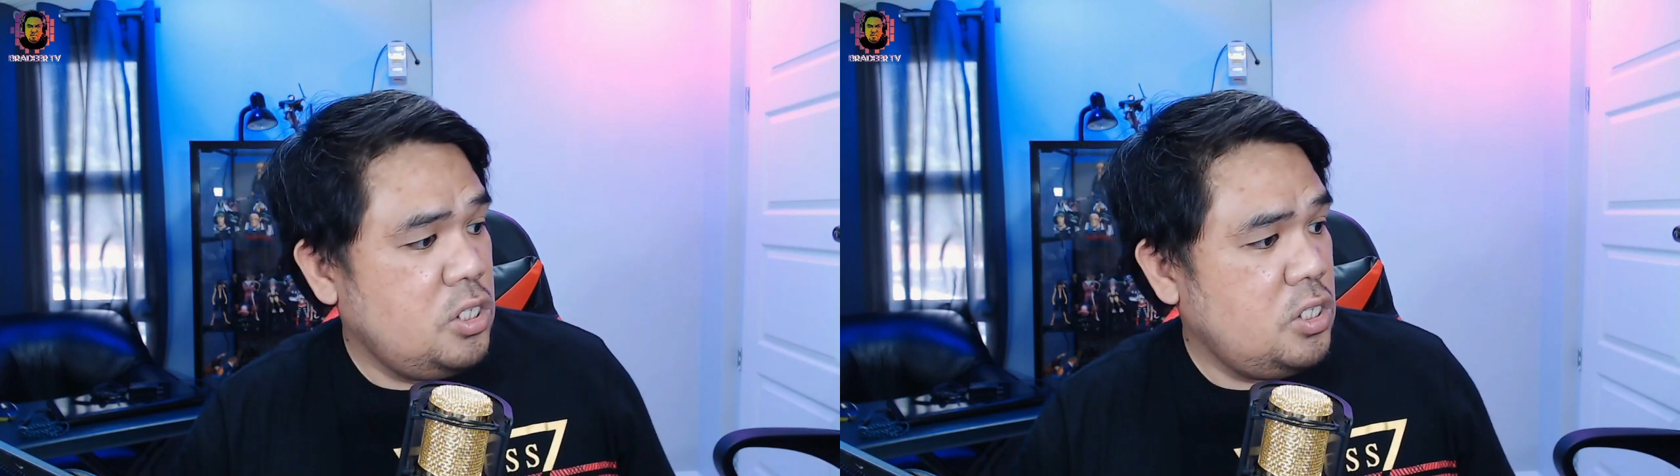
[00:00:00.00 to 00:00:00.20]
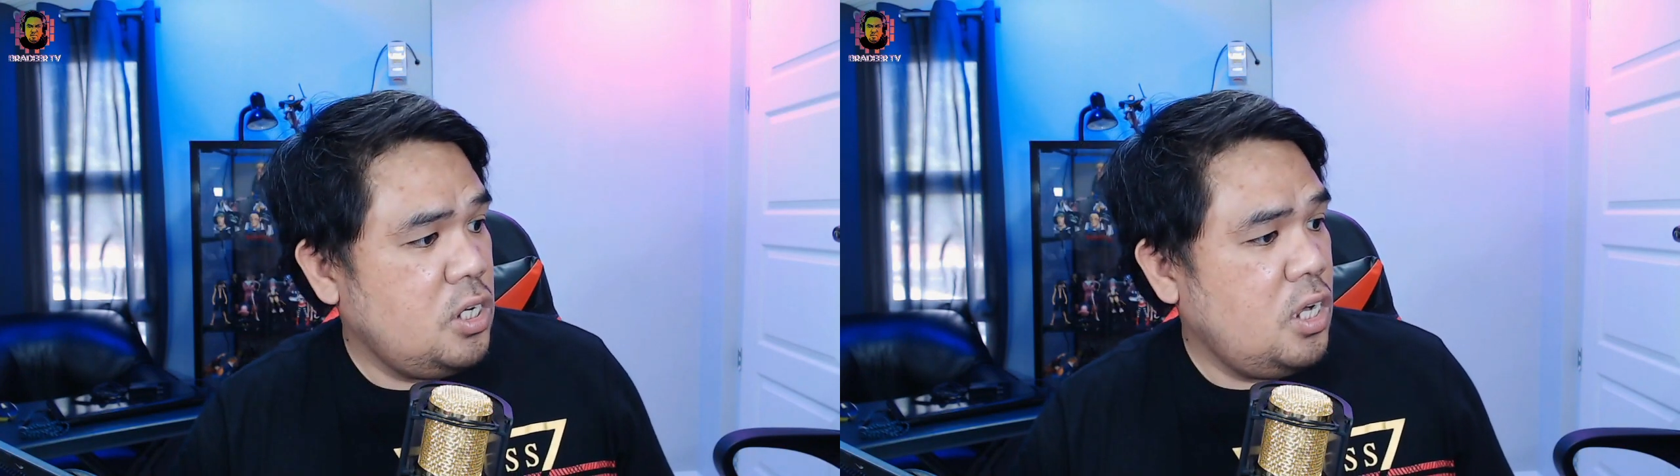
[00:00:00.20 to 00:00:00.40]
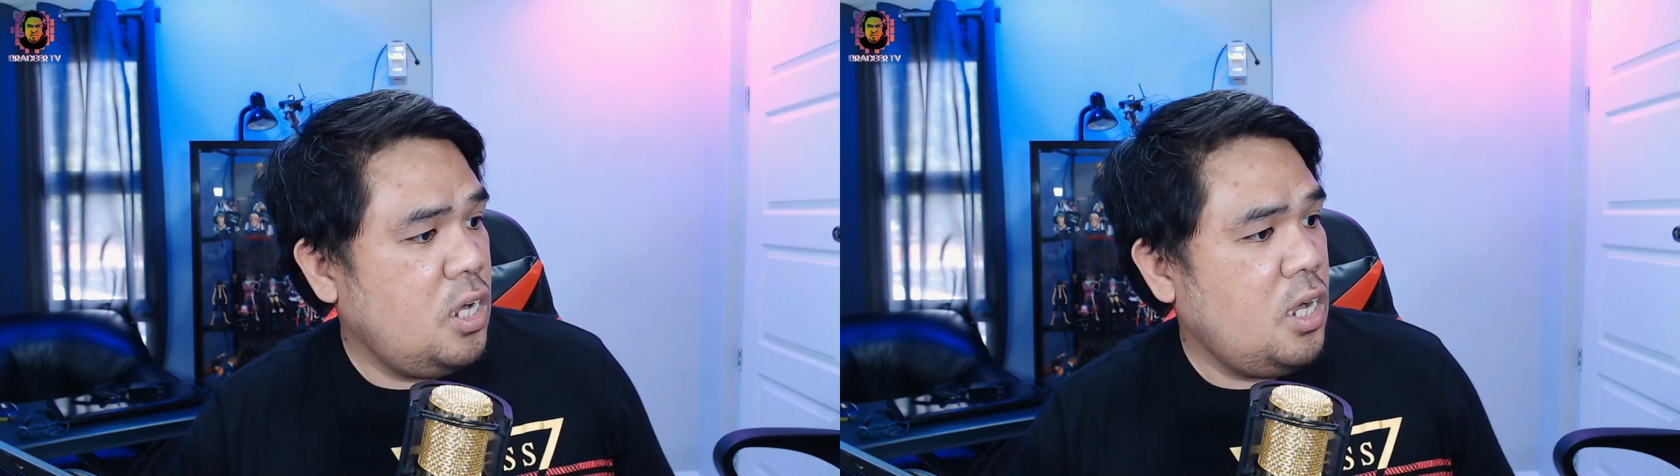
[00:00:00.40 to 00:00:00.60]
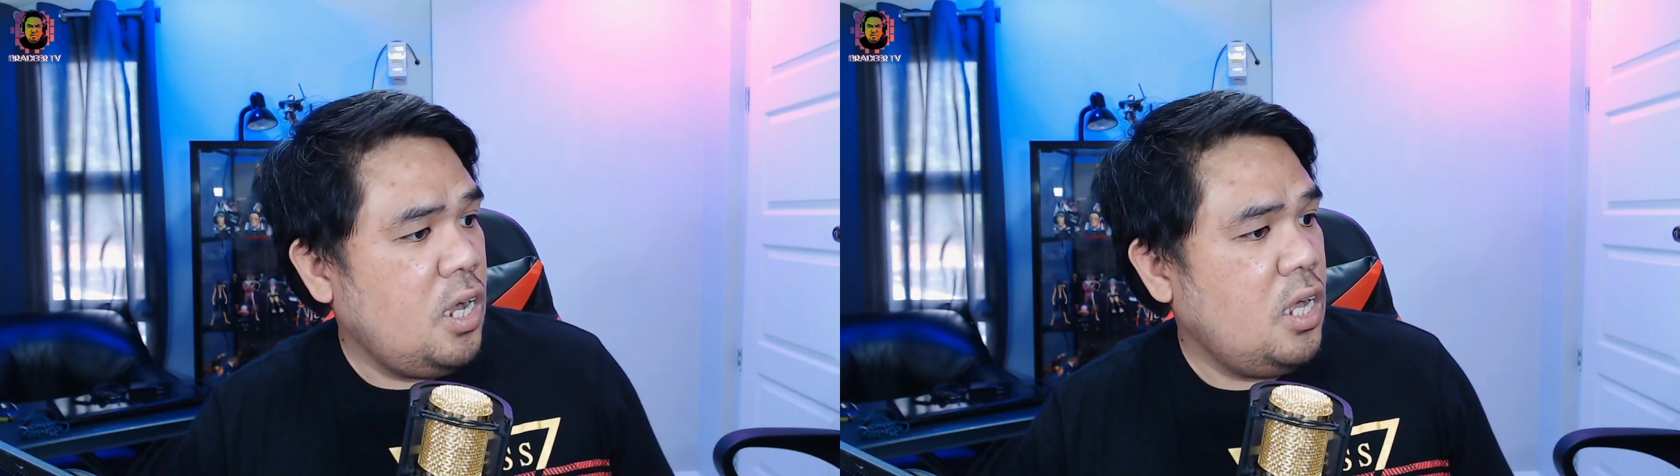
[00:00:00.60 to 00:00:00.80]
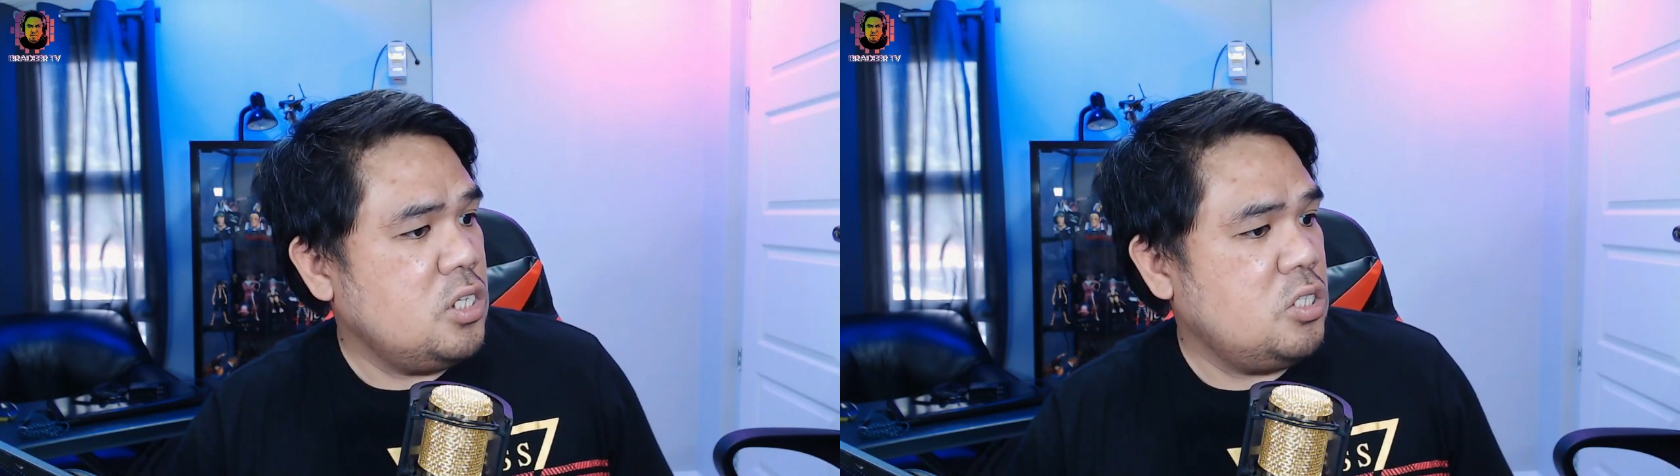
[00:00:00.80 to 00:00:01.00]
siya
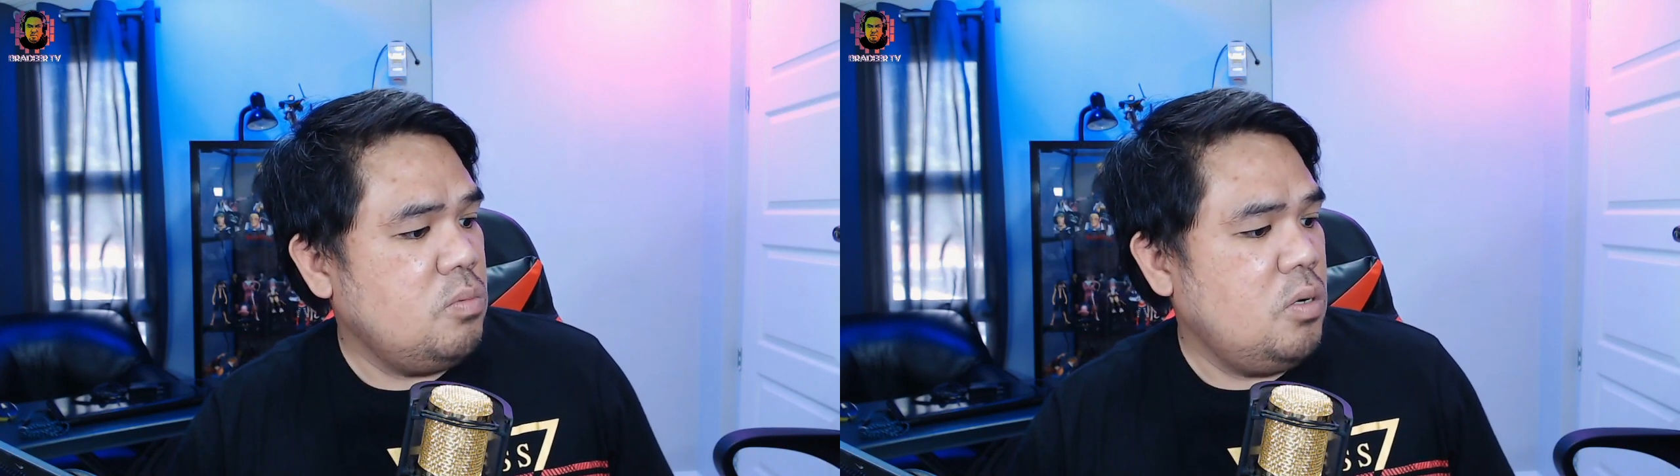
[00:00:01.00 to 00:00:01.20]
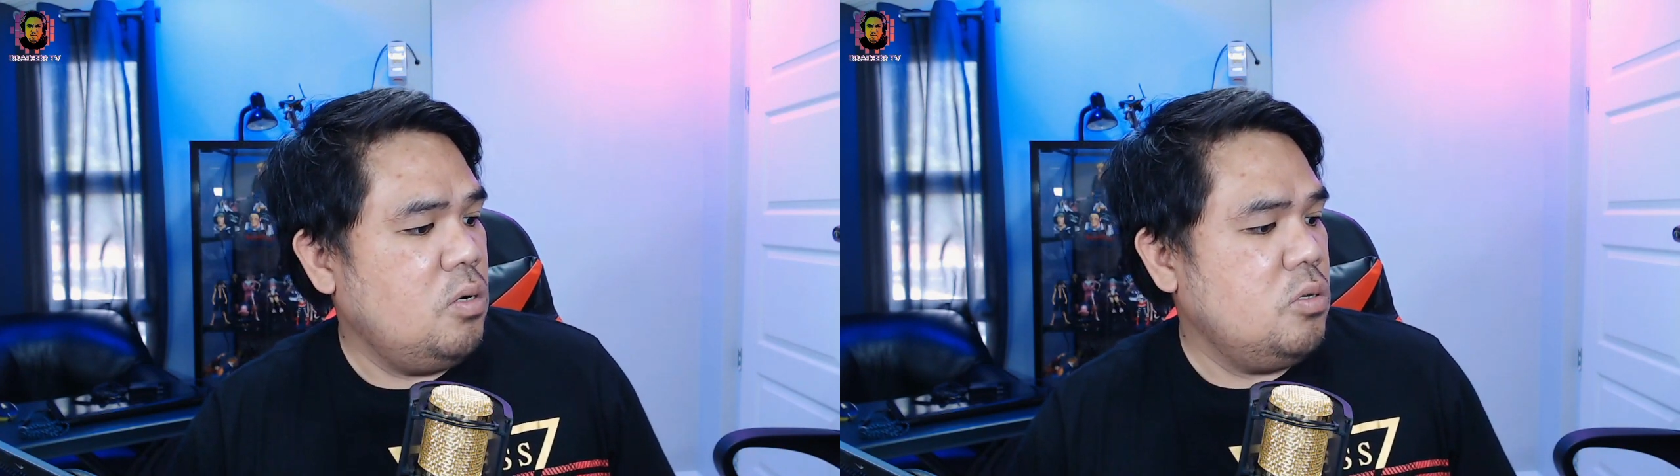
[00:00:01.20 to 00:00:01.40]
Hasbro.